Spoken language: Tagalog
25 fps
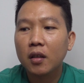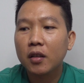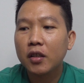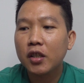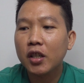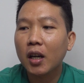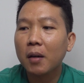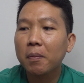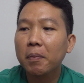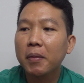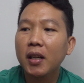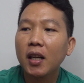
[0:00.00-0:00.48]

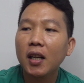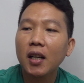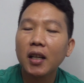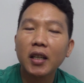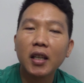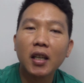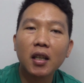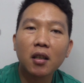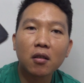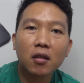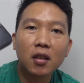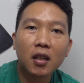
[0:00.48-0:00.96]
Tsaka
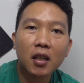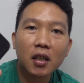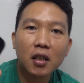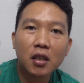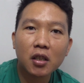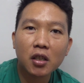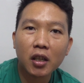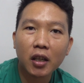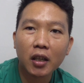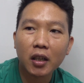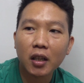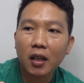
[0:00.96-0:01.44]
pinalagyan ko na rin
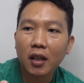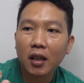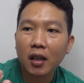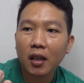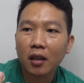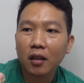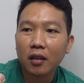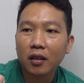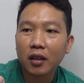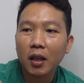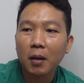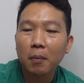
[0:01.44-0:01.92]
siya
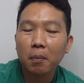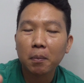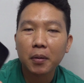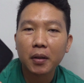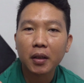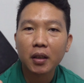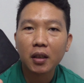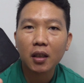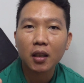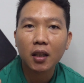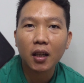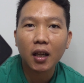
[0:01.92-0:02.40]
ng
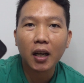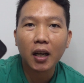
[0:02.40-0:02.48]
tempered